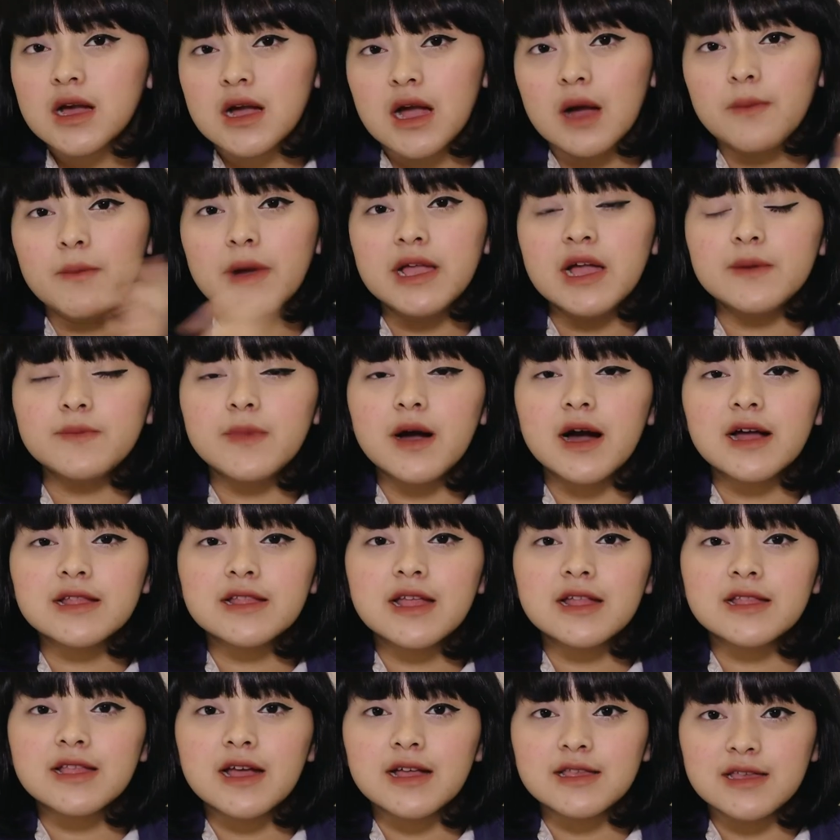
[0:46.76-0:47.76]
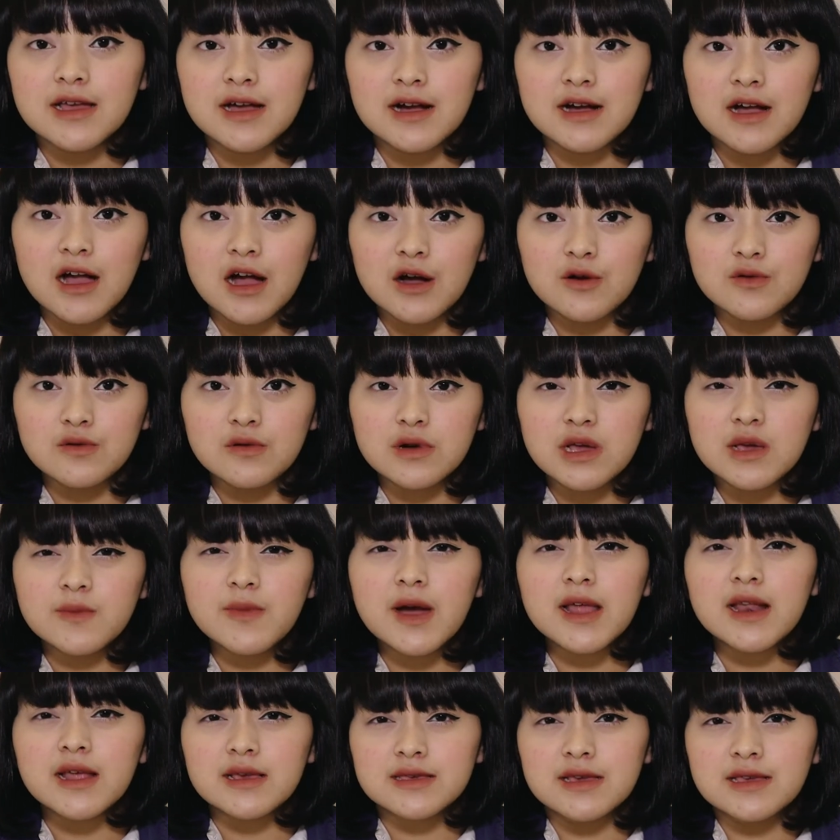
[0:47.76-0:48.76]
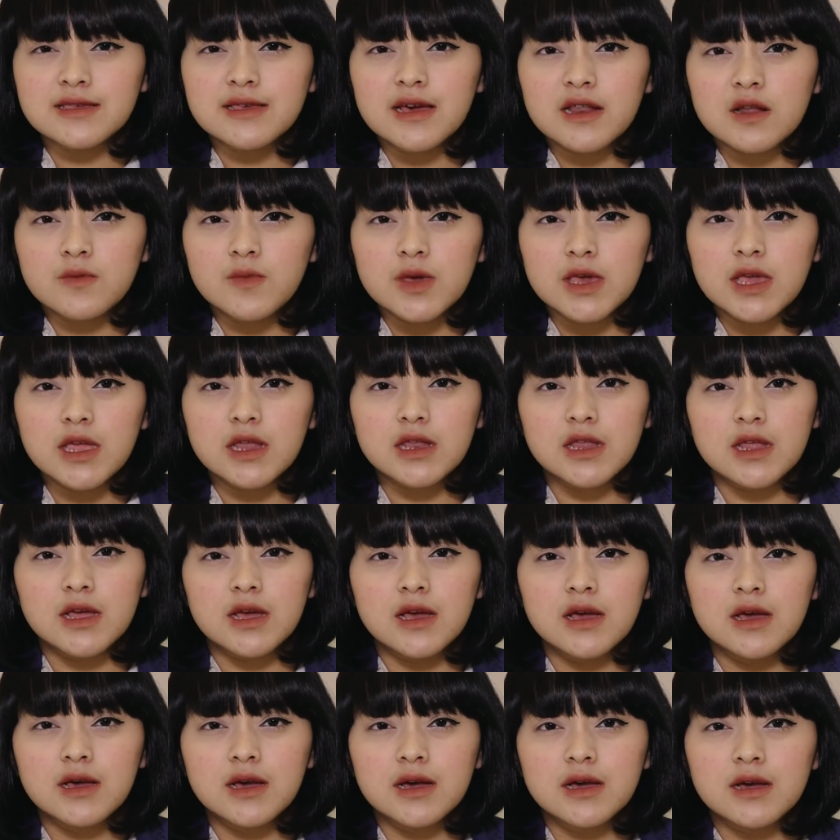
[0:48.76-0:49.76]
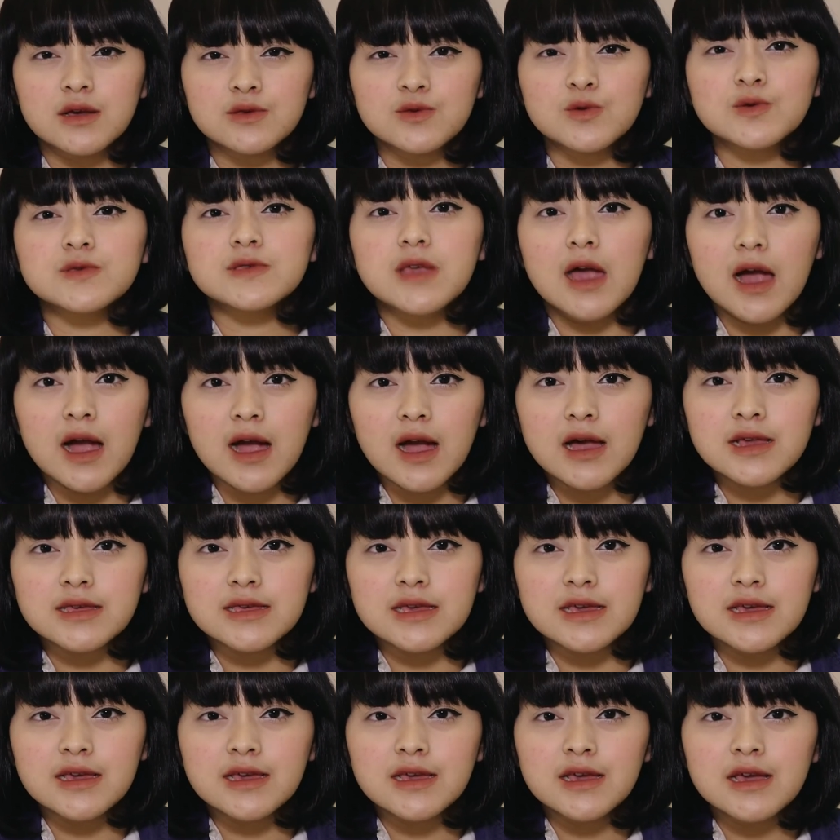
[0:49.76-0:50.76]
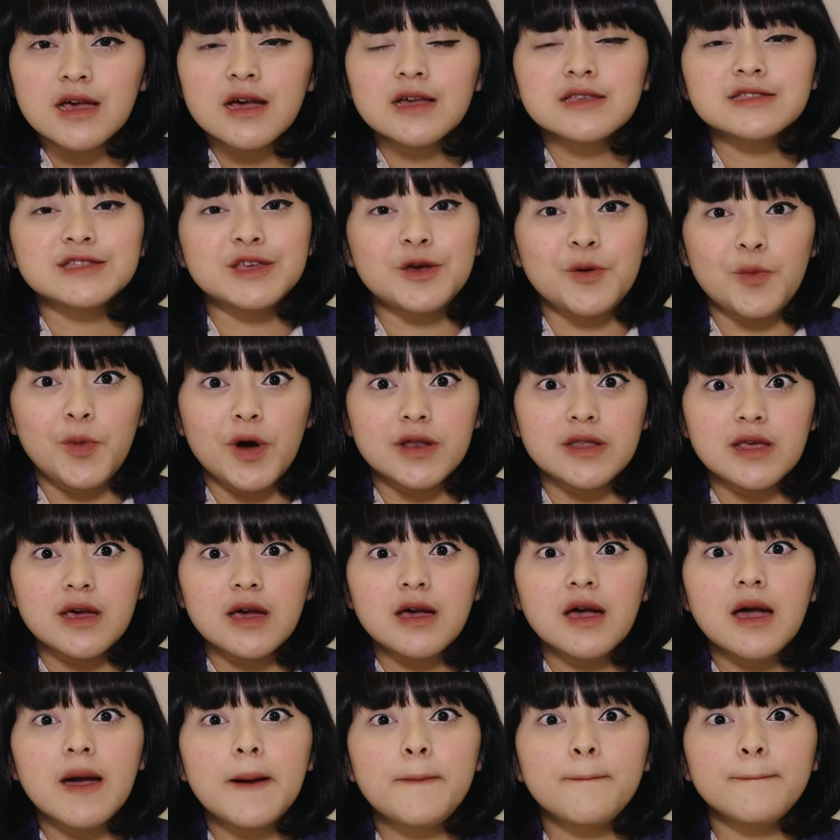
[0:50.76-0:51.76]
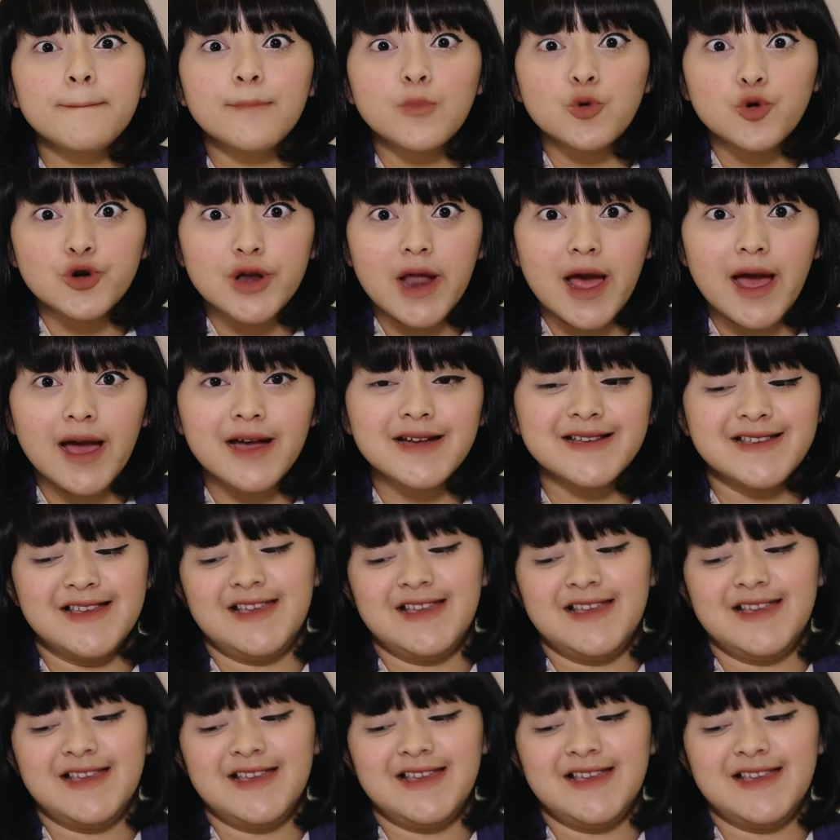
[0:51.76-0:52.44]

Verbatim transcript: Kan banyak banget yang tanya ke aku, gimana sih cara bikinnya? Susah nggak sih? Jawabannya mudah.